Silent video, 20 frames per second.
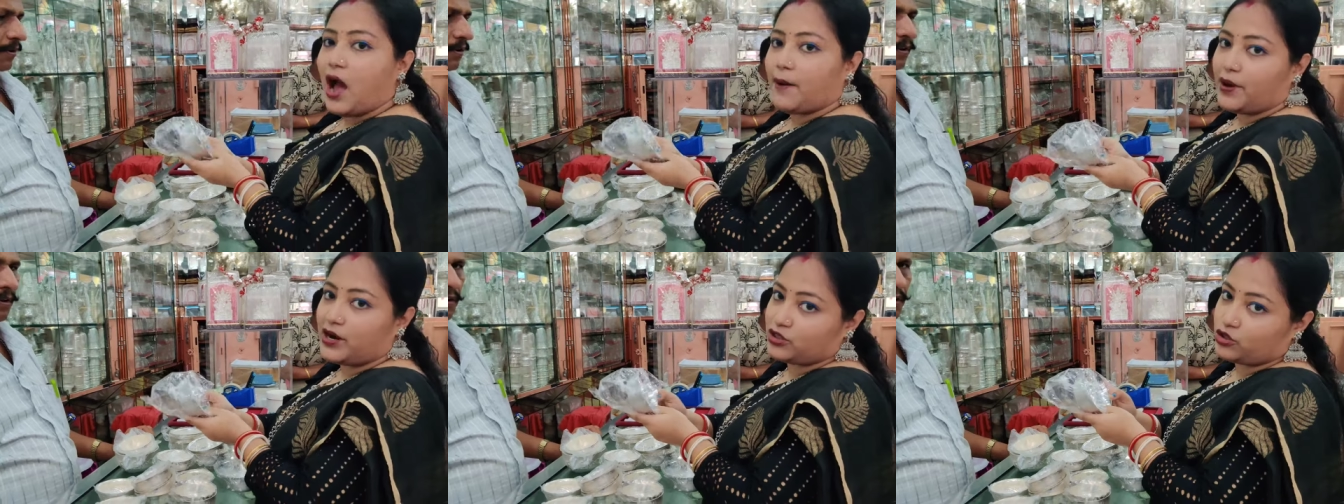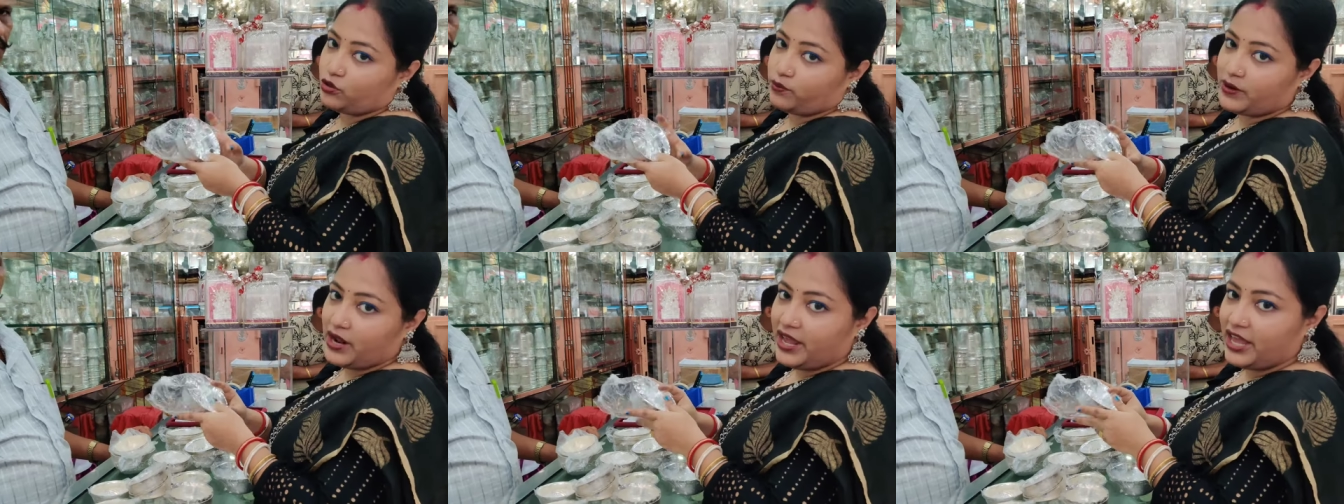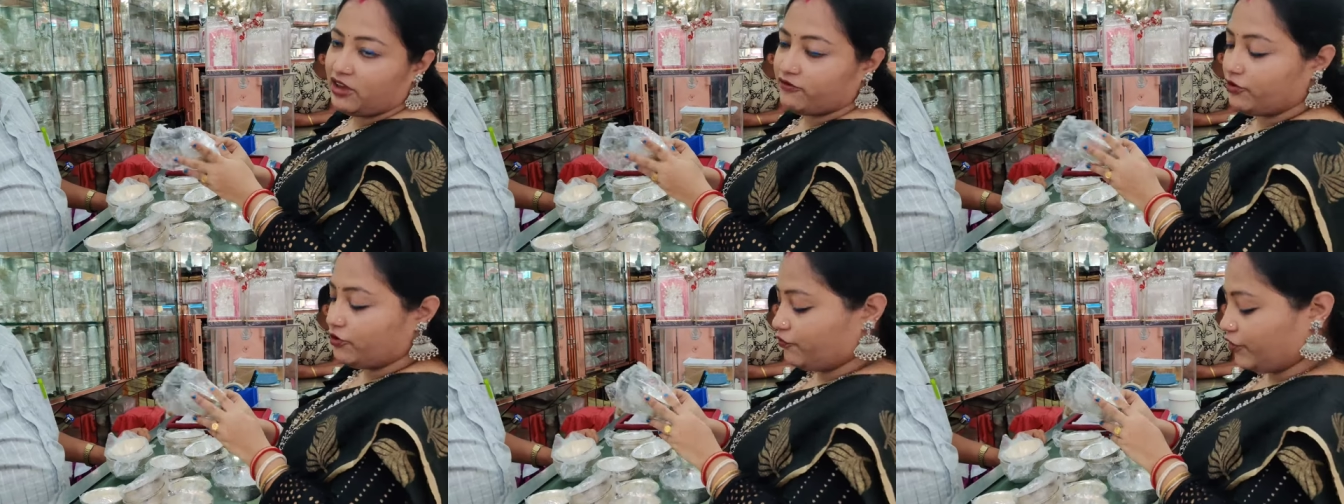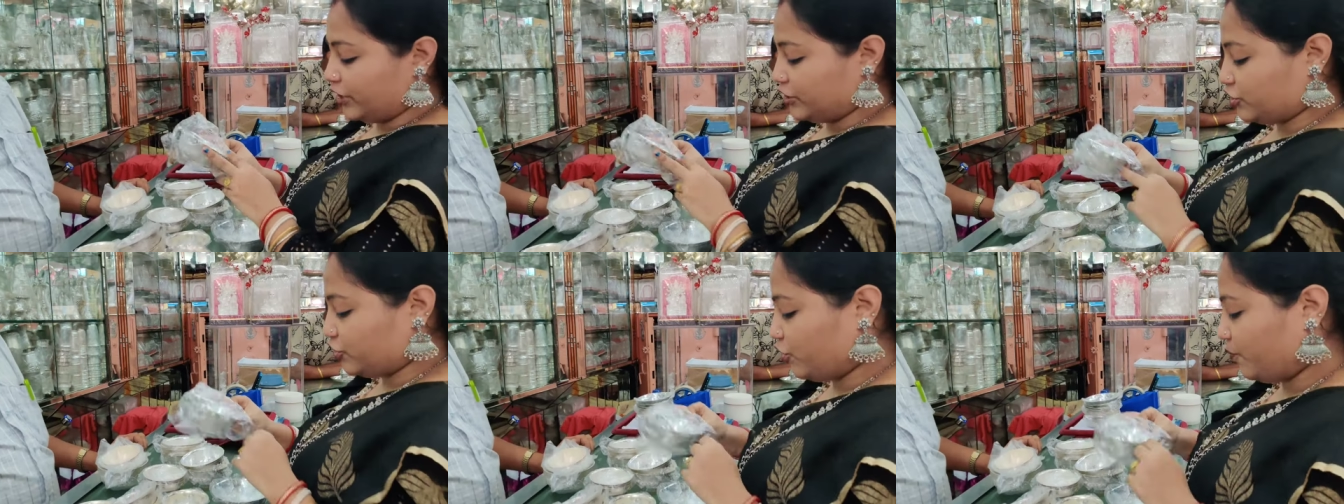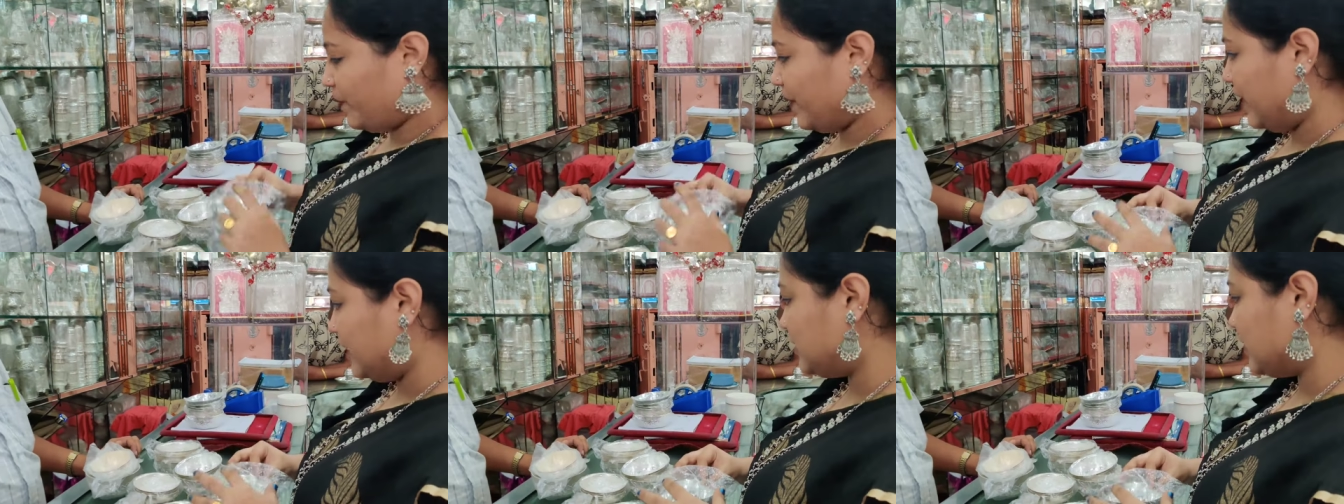আবার তোমরা হেভি
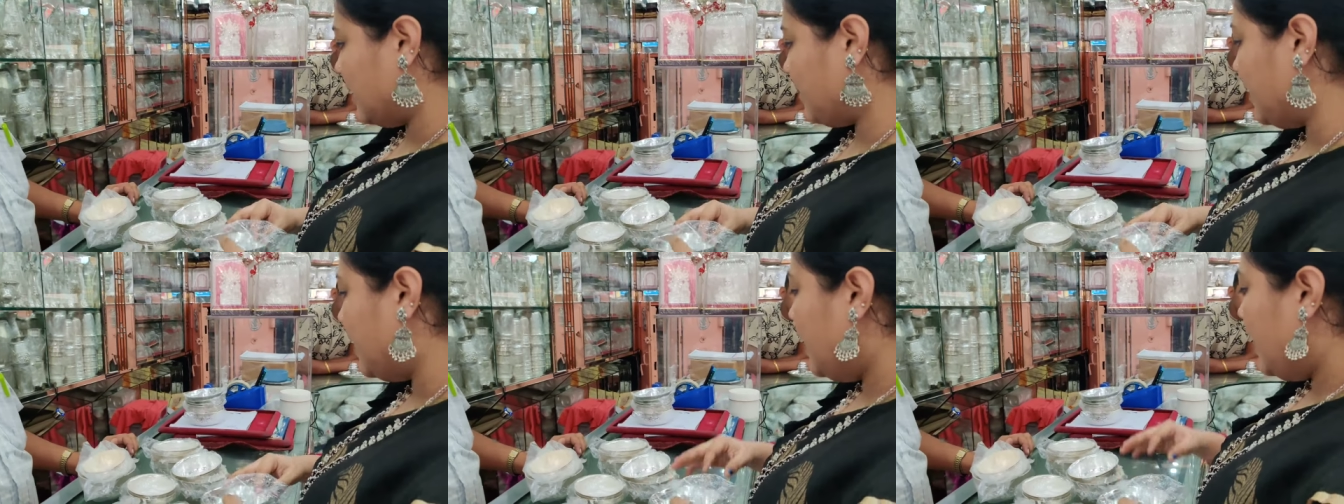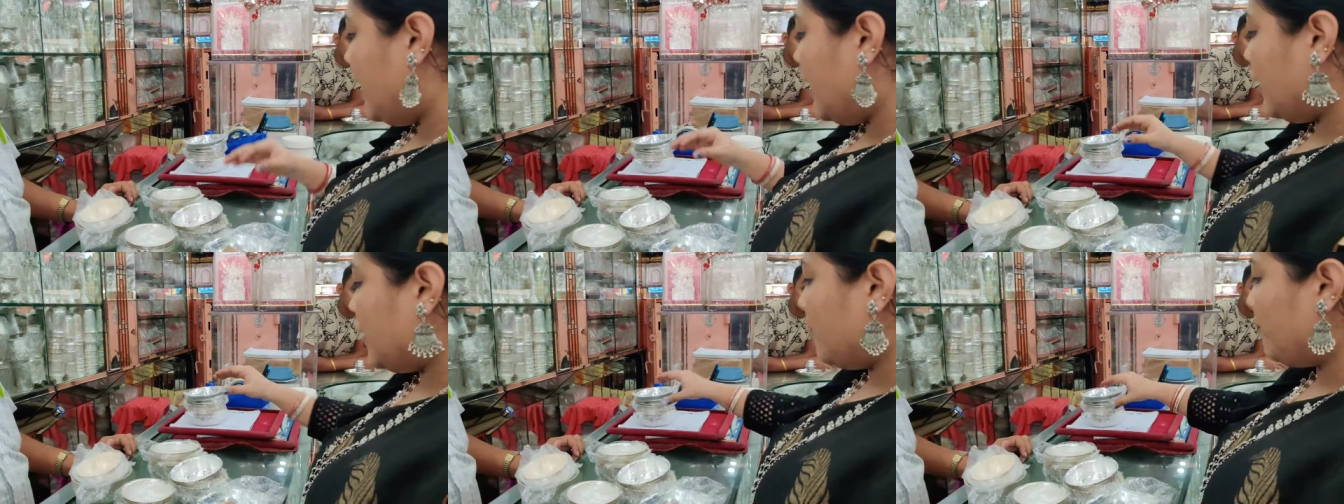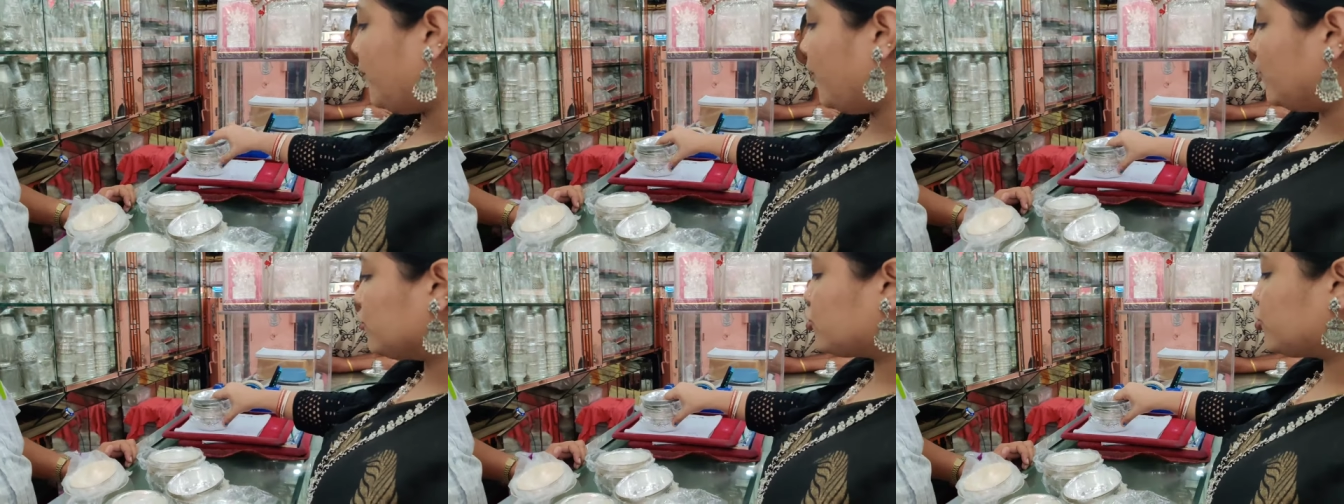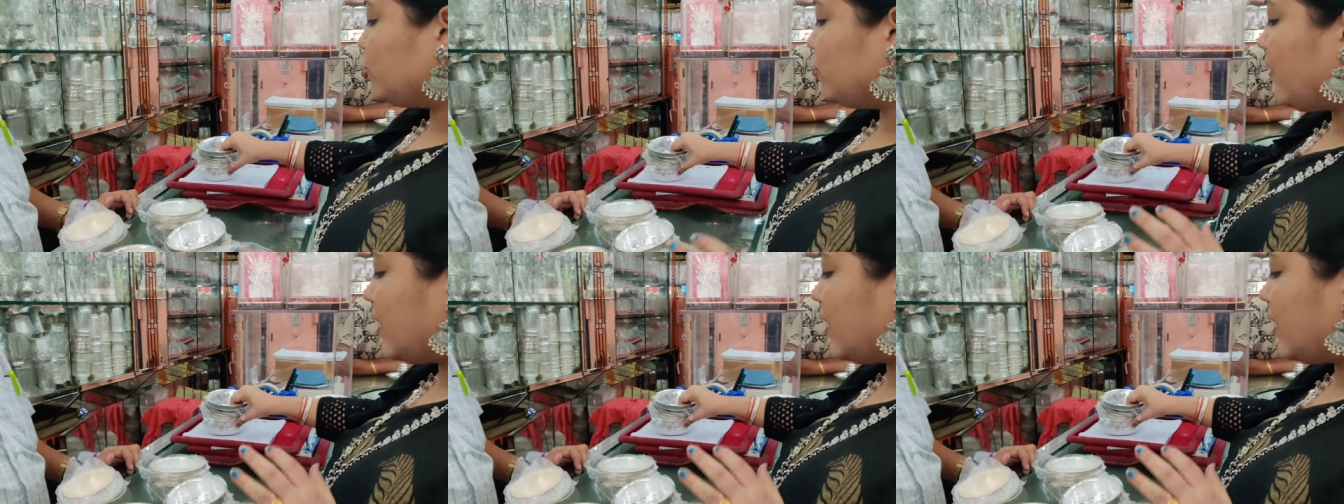ওয়েটেরও পেয়ে যাবে এরকম প্রচুর